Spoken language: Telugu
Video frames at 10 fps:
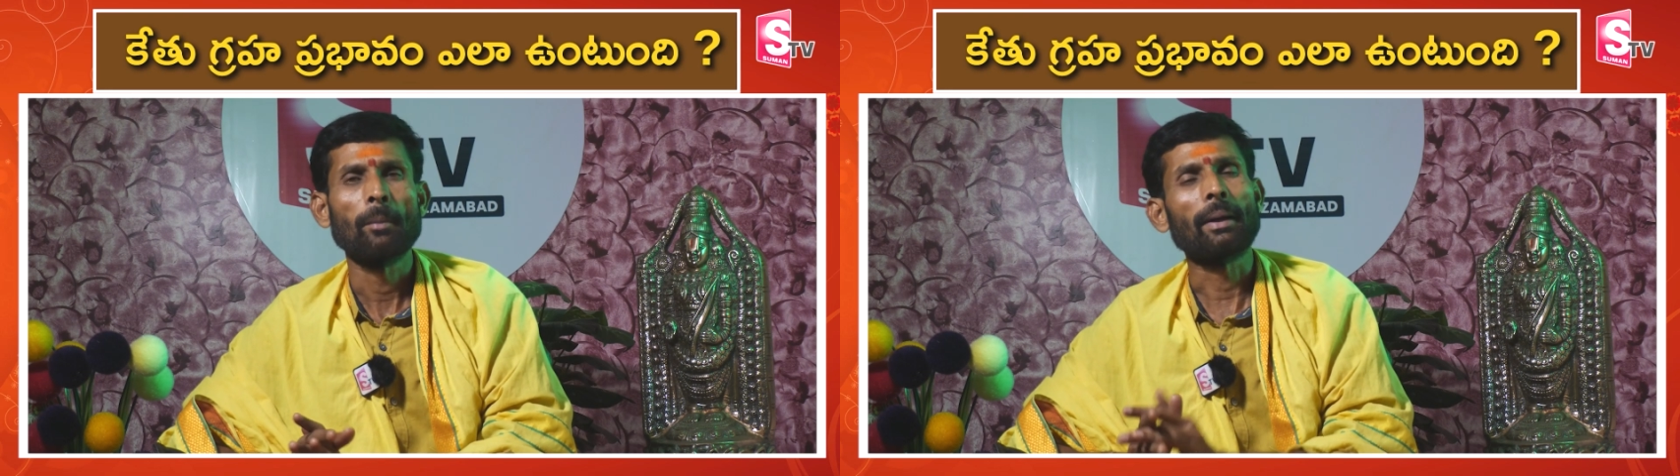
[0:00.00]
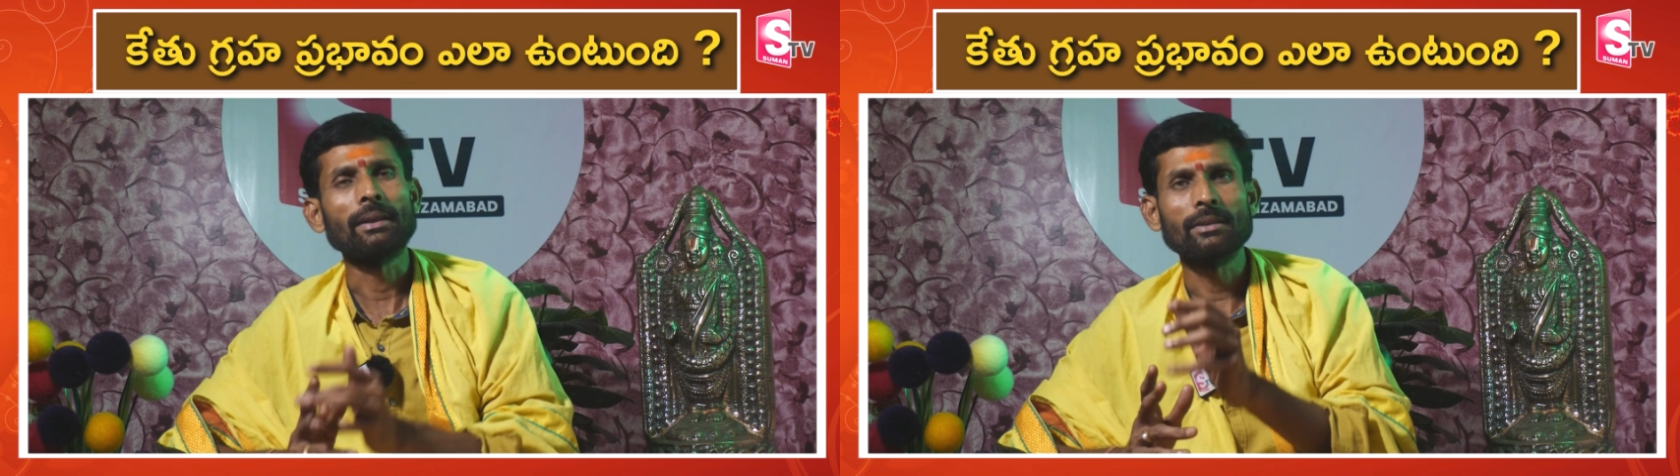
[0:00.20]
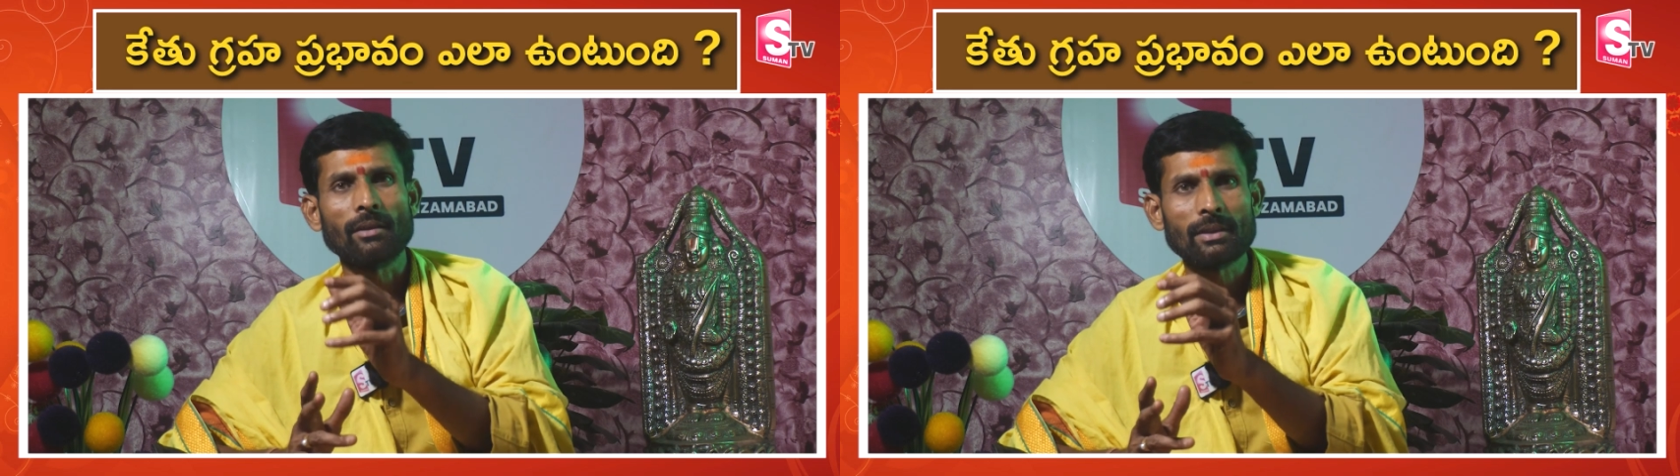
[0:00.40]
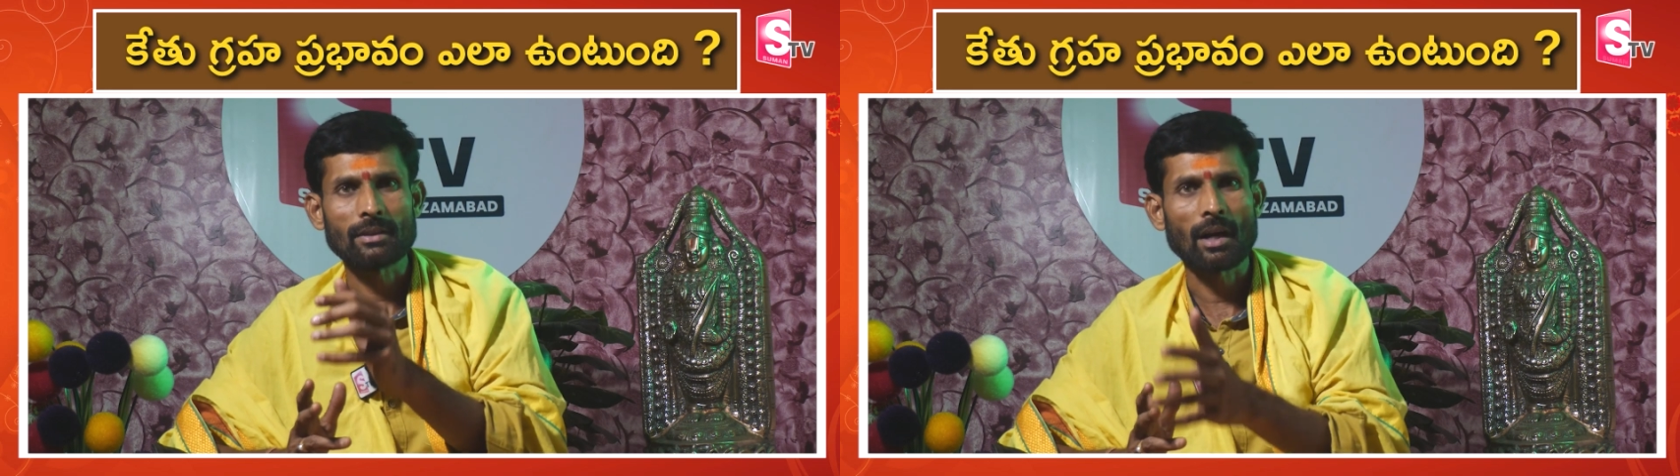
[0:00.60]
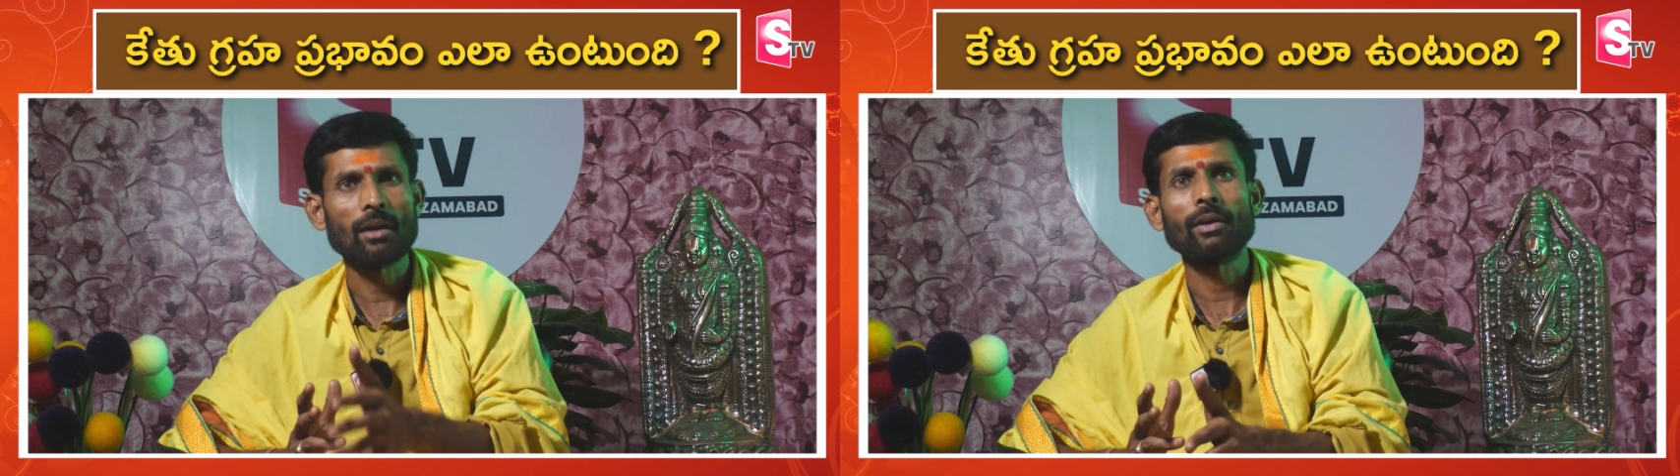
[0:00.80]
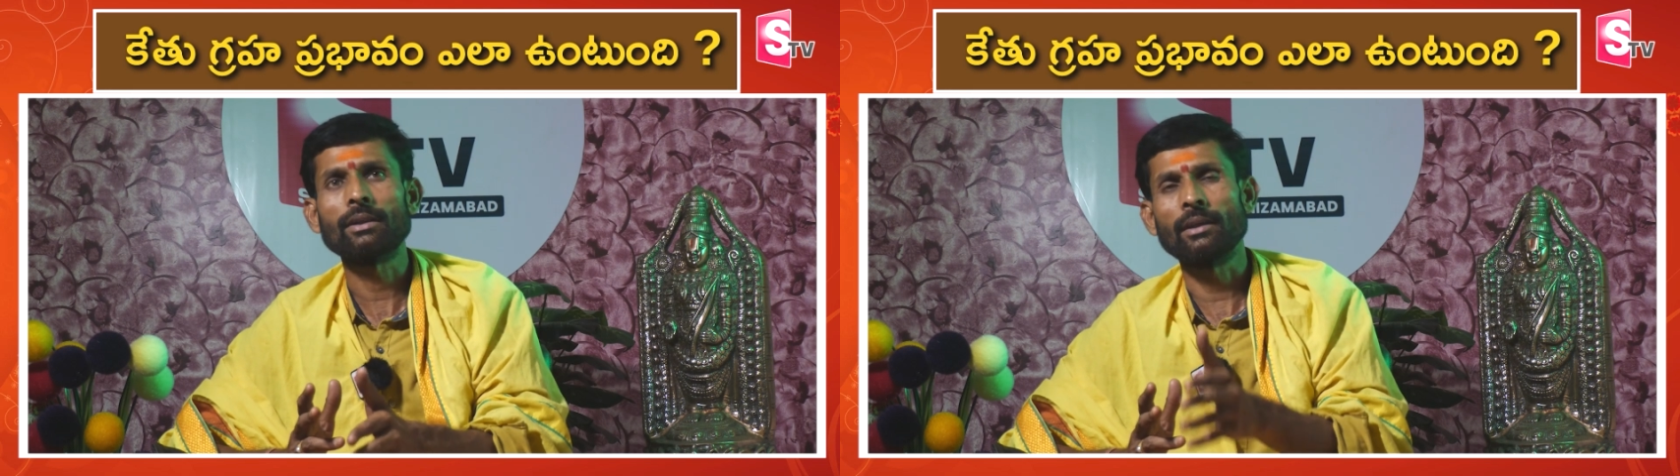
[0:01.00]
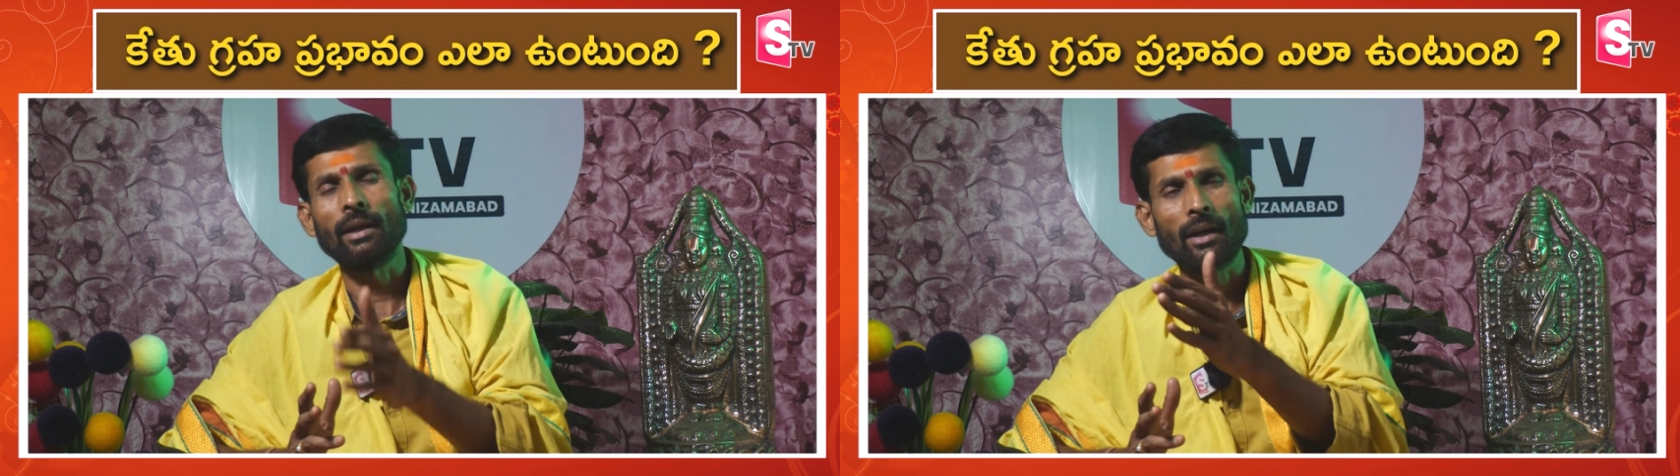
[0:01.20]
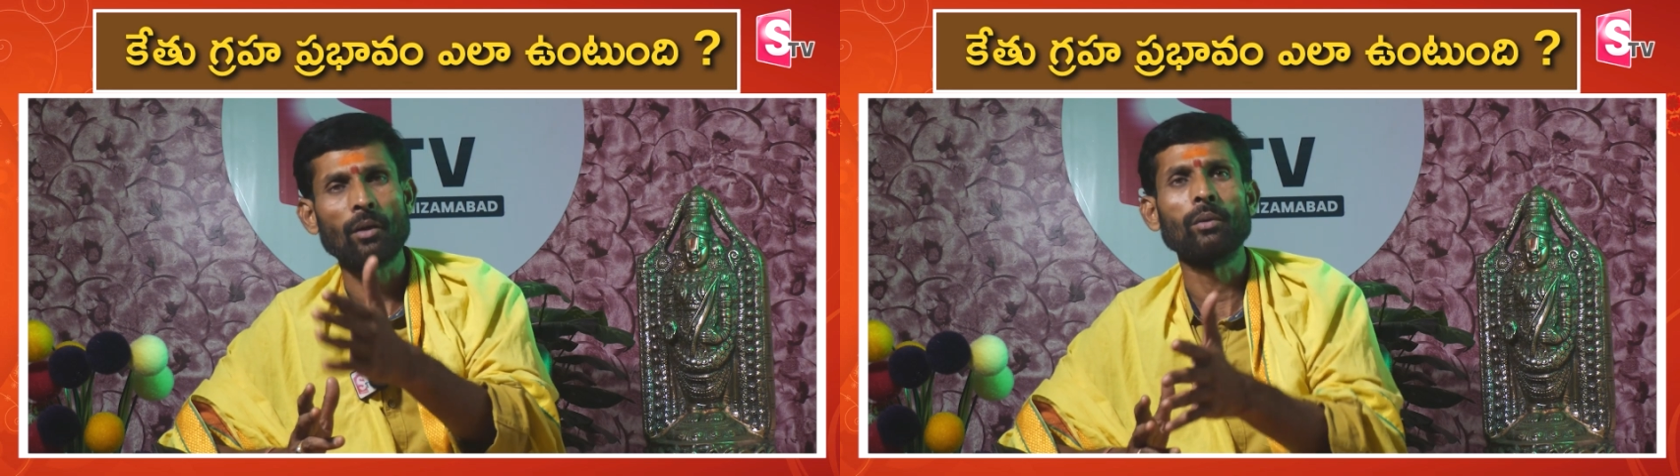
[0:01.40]
పది సంవత్సరాల వ్యక్తి
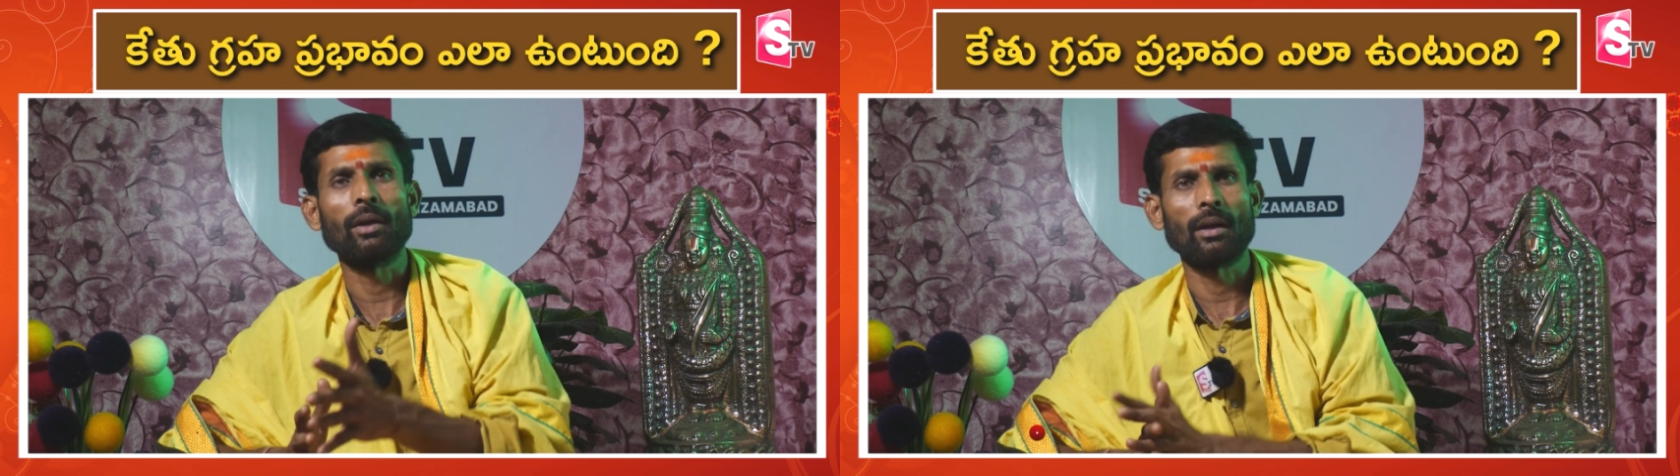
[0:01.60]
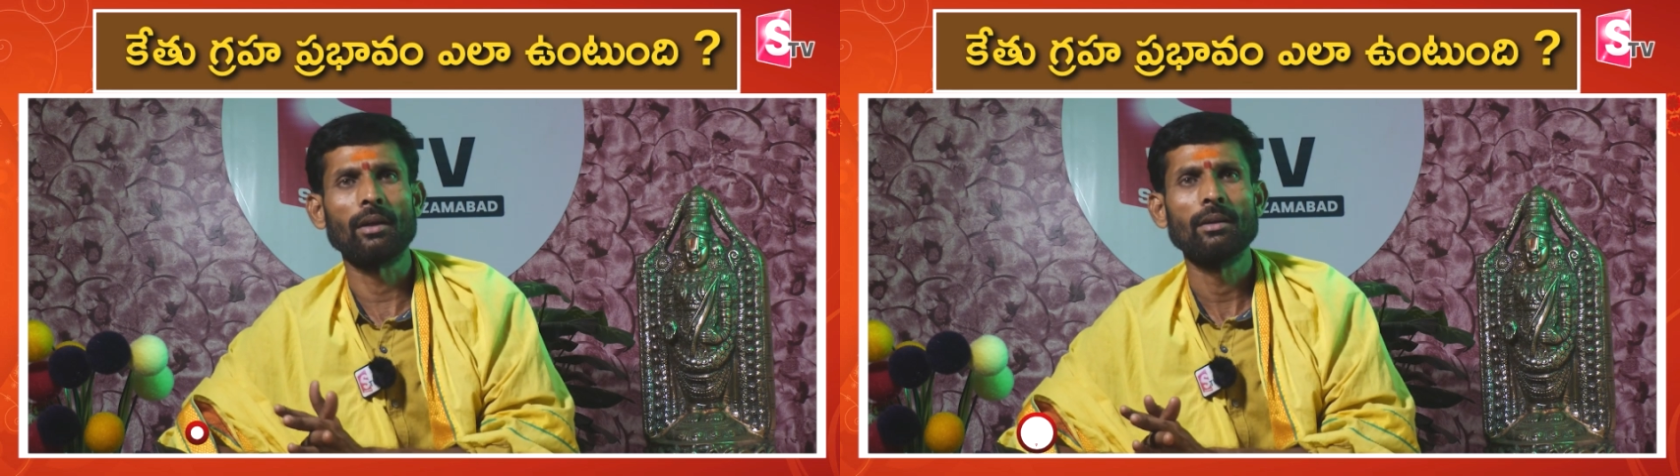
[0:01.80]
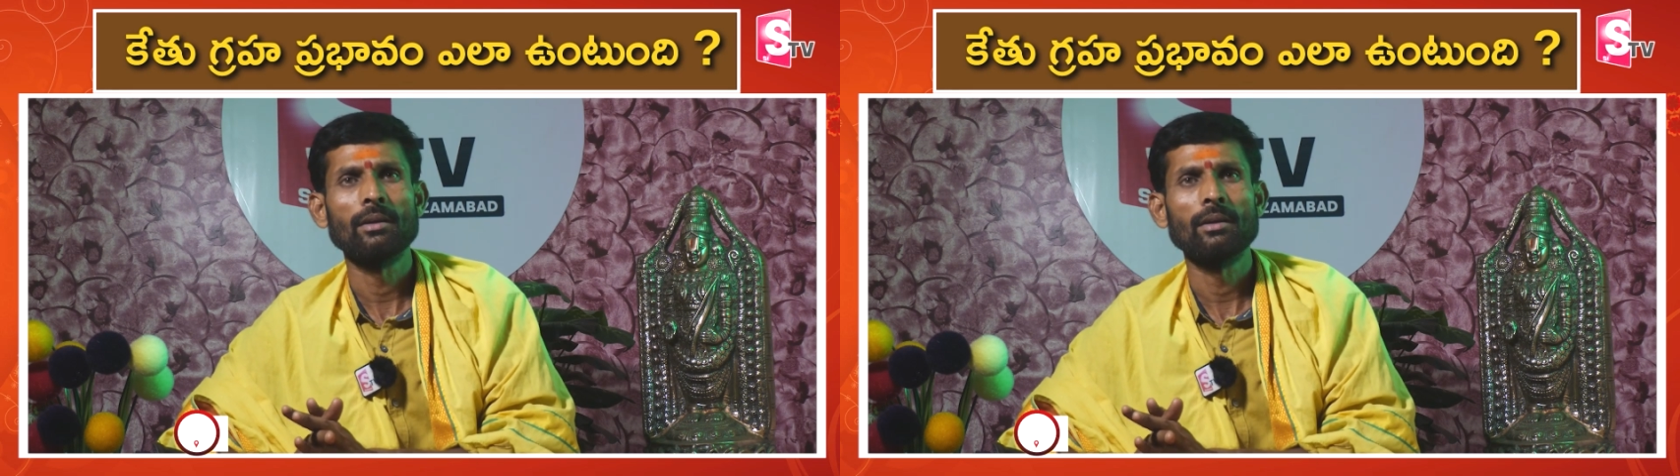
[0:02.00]
ఎలా ఉండాలి